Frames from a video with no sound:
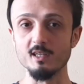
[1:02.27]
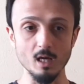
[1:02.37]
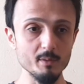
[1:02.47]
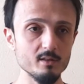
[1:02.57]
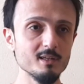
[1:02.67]

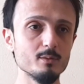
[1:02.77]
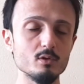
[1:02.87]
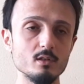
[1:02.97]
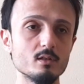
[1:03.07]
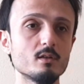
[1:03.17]
Kıyamette
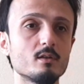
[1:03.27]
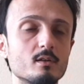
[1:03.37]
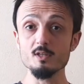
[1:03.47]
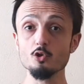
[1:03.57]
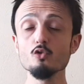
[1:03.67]
gibiydik.
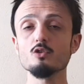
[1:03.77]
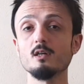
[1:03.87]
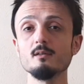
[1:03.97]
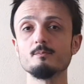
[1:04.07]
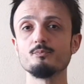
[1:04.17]
Ve
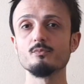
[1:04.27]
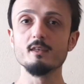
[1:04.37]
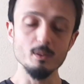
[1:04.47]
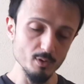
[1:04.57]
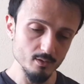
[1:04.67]
sonra
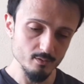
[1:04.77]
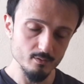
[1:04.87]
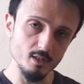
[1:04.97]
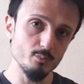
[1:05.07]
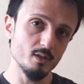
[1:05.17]

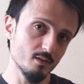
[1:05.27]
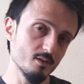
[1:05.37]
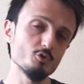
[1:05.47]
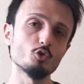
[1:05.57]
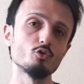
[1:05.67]

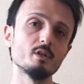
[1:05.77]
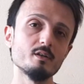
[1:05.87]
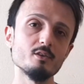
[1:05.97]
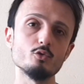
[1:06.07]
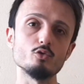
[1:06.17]
2022'nin
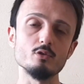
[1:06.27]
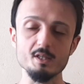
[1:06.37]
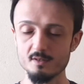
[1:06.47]
sonlarına doğru